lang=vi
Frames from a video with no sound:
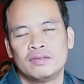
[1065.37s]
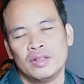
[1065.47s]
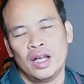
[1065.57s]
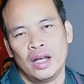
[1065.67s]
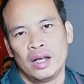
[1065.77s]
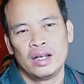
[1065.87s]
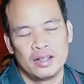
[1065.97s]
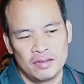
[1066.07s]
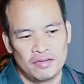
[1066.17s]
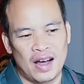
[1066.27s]
để
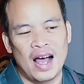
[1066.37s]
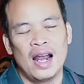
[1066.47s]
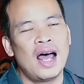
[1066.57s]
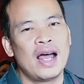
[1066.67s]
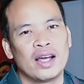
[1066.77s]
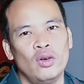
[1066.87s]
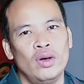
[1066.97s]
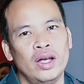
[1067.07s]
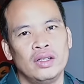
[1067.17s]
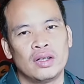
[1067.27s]
vá lại cái
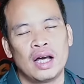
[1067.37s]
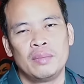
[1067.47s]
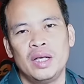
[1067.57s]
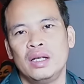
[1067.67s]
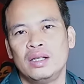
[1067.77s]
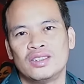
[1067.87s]
đội hình nó đang bị